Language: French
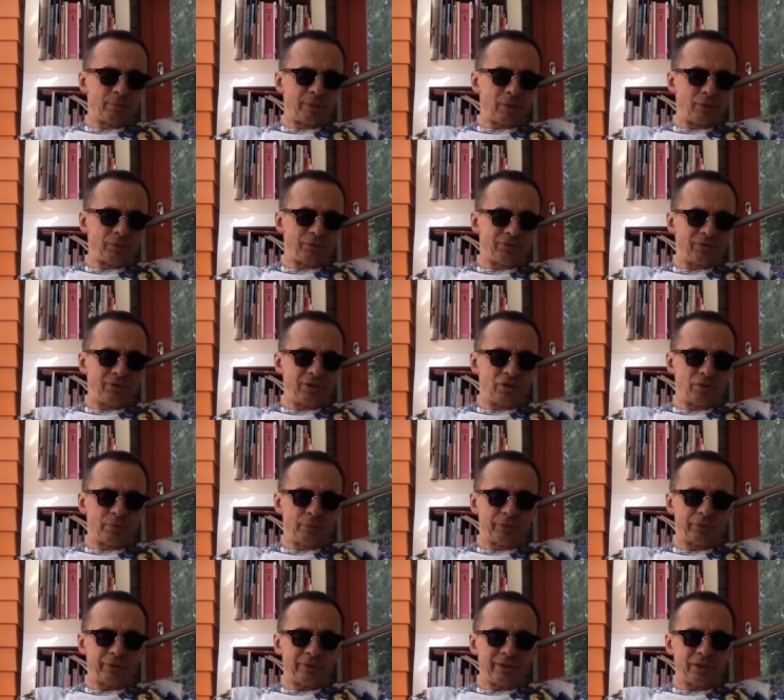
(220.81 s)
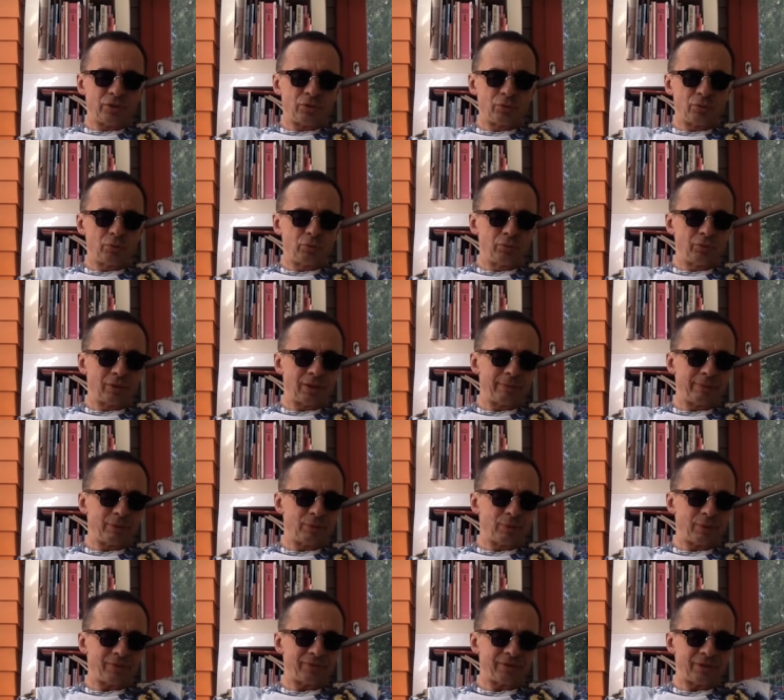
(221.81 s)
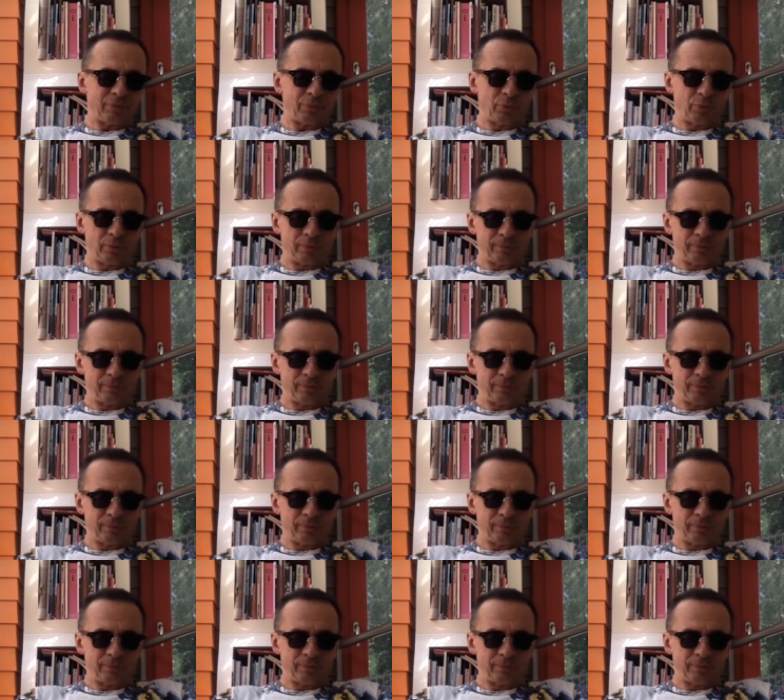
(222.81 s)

aussi. Je me colle les genoux dans la baignoire sabot.